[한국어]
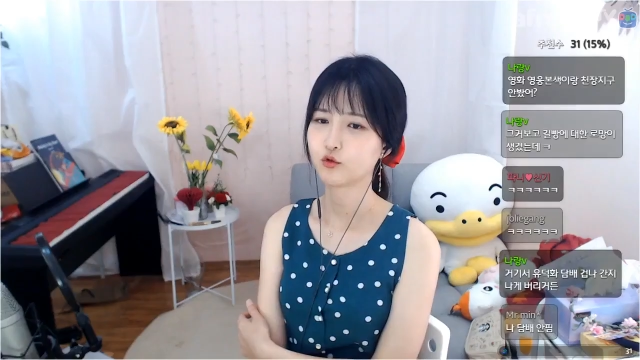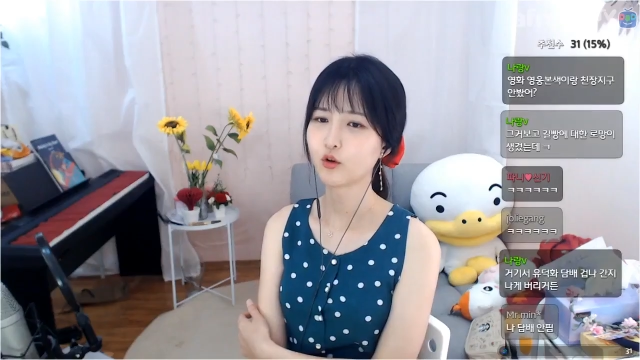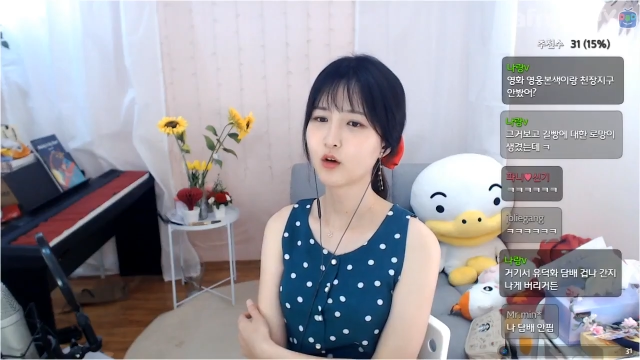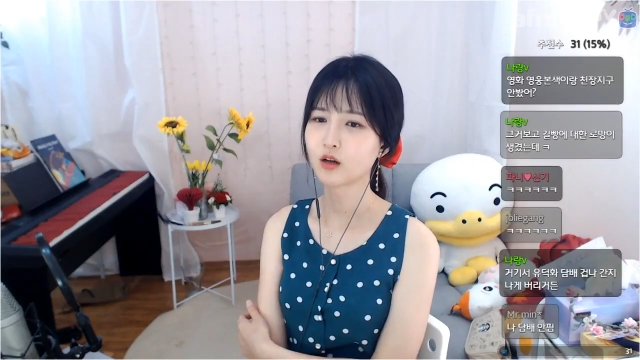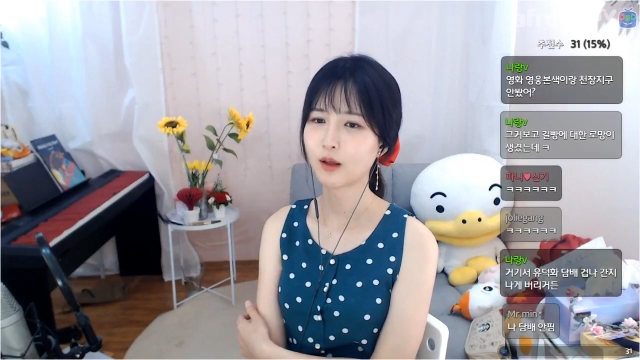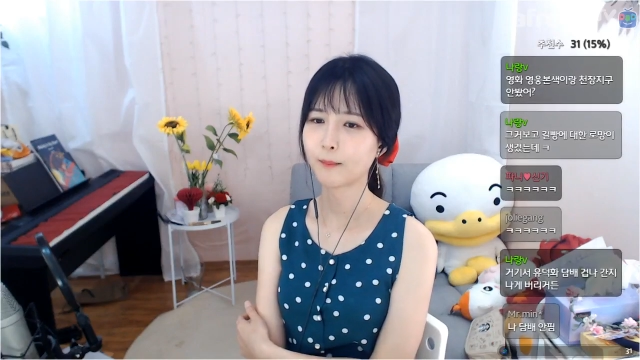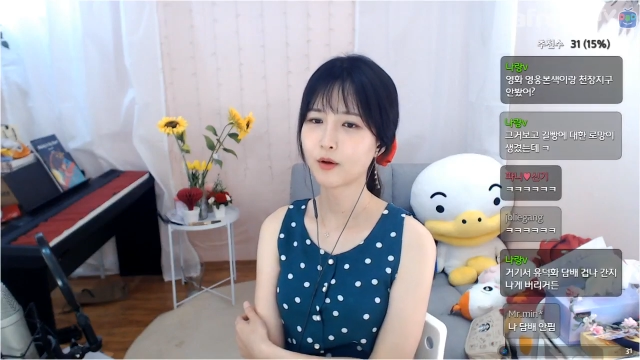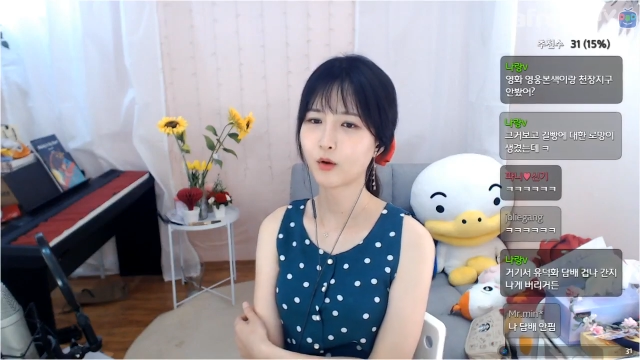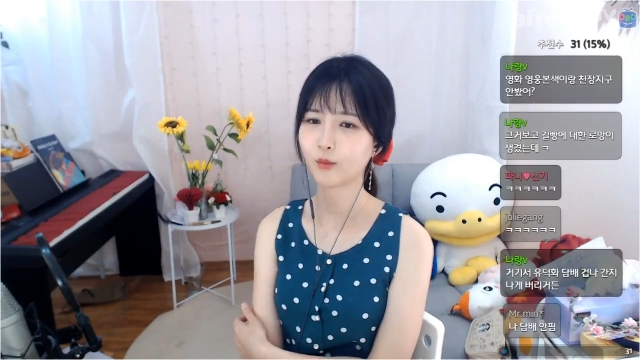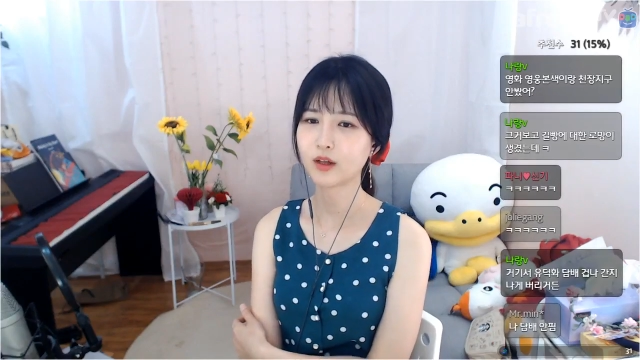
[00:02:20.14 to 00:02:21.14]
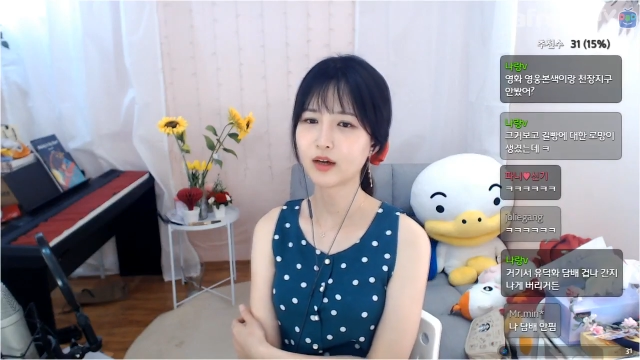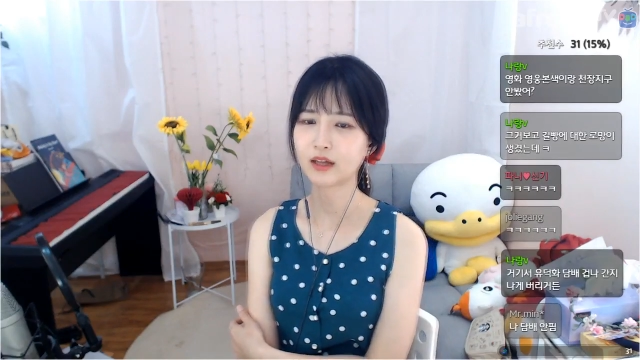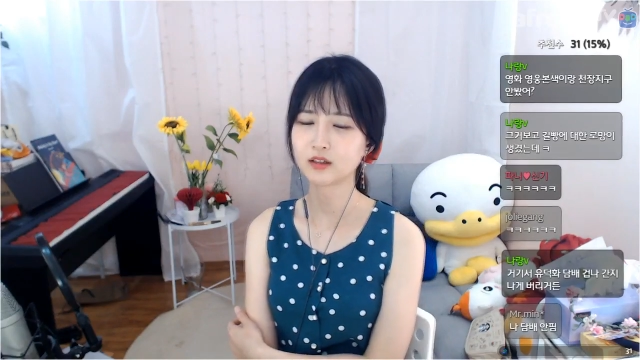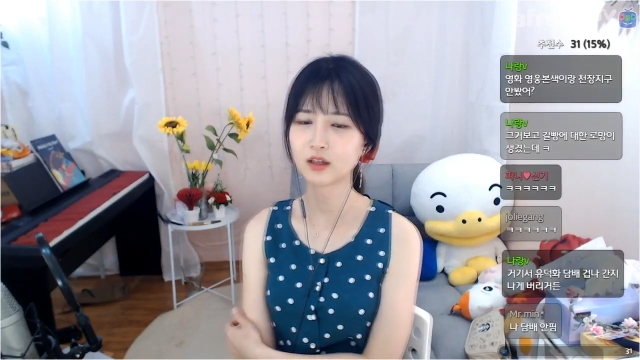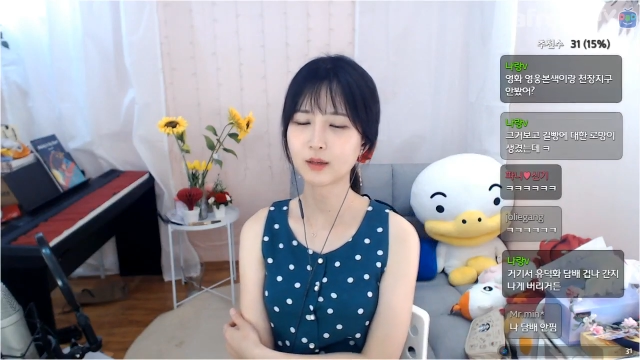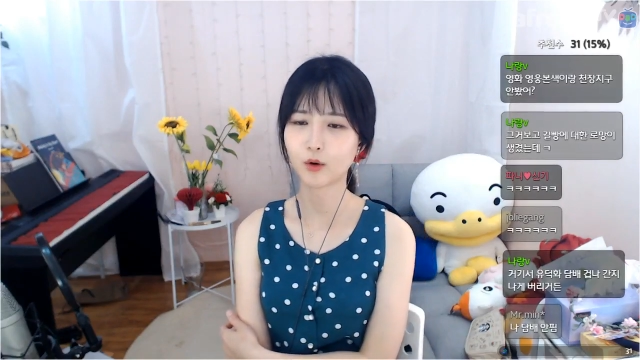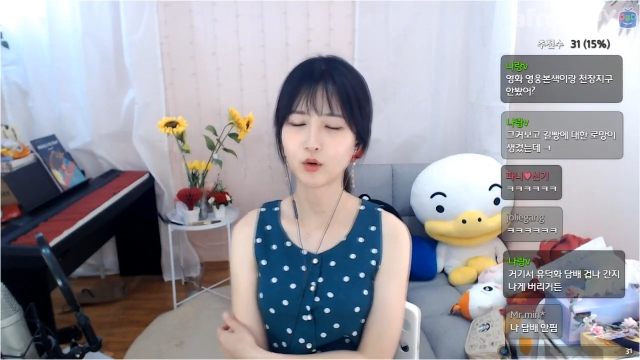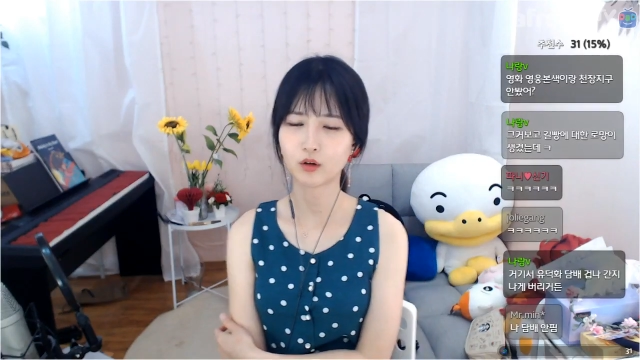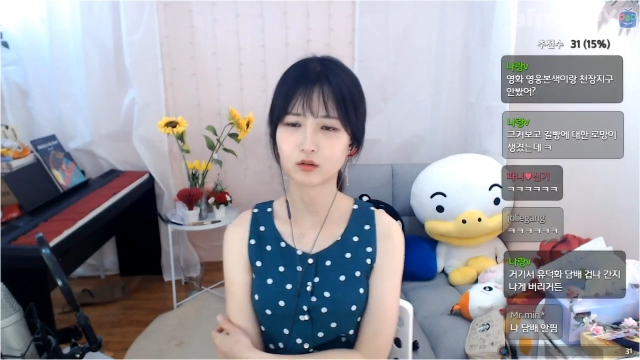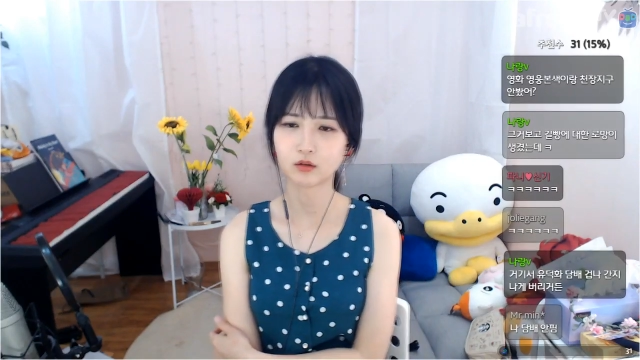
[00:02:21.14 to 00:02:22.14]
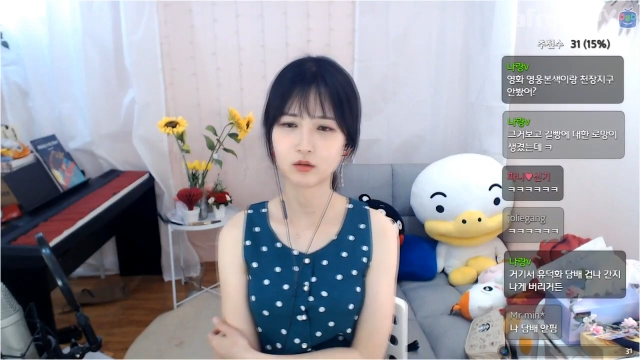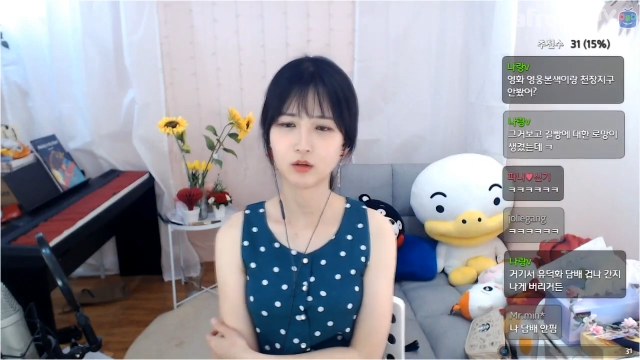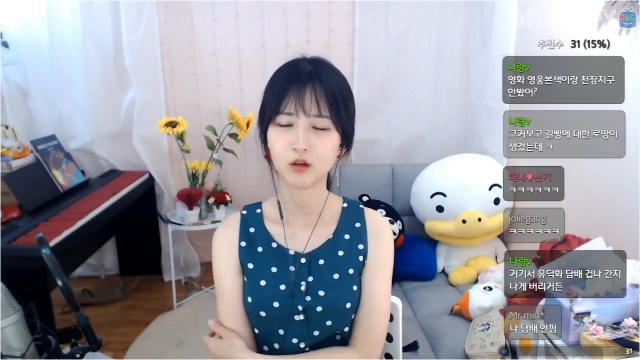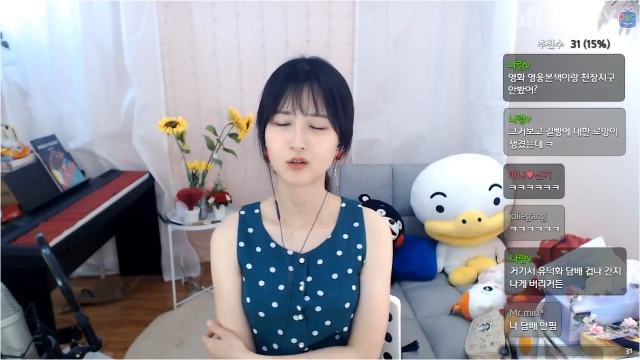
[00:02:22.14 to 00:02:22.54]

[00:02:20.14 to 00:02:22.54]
유덕화가 담배 겁나 간지나게 버리거든.